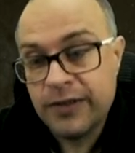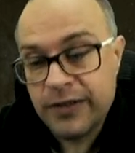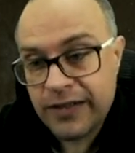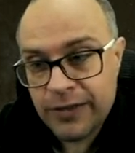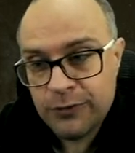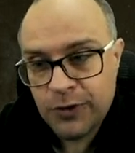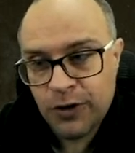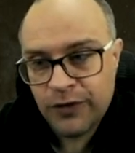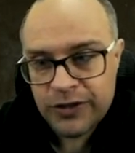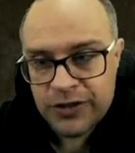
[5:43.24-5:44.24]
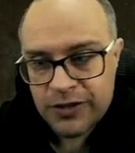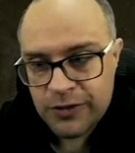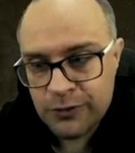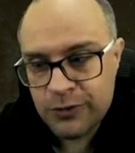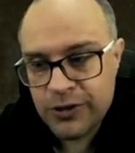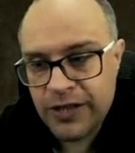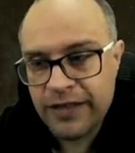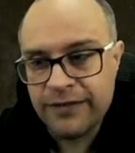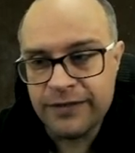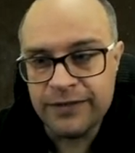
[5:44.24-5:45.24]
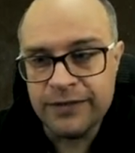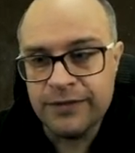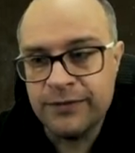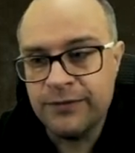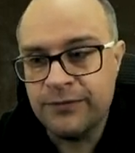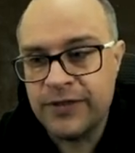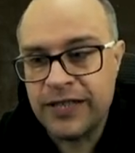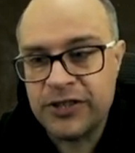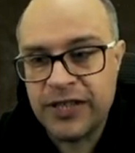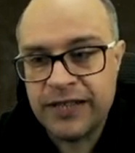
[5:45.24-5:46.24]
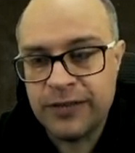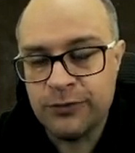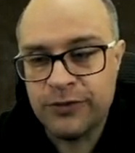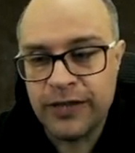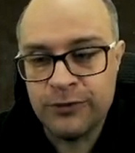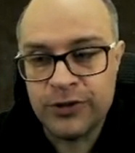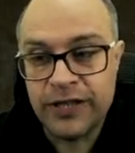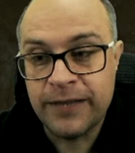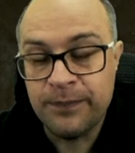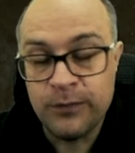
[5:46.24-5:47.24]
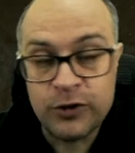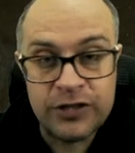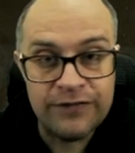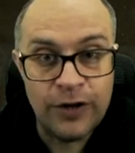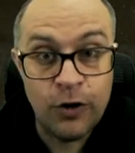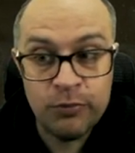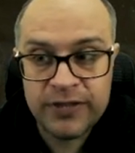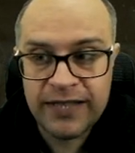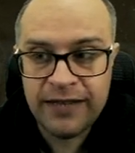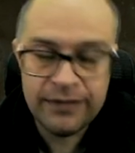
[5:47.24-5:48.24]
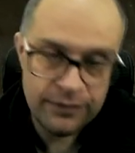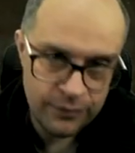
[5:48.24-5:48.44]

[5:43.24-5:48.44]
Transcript: redukować różne y, wyrażenia, tutaj różne możliwe opcje,